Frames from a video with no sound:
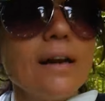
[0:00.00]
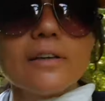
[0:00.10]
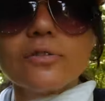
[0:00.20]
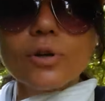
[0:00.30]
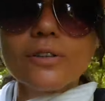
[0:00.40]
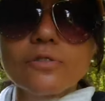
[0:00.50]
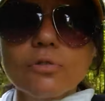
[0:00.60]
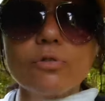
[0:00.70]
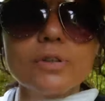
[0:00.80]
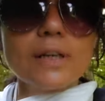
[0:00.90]
la cerise
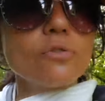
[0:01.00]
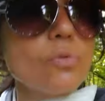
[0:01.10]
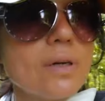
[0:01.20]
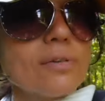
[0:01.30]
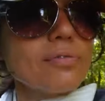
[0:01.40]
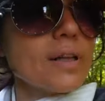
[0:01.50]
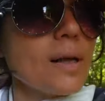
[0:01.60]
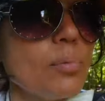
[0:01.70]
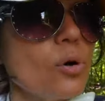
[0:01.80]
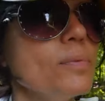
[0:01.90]
sur le gâteau à la fin
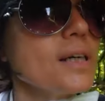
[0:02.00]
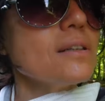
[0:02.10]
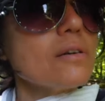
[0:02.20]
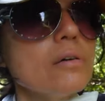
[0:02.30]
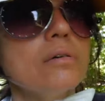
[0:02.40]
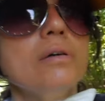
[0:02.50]
de la promenade.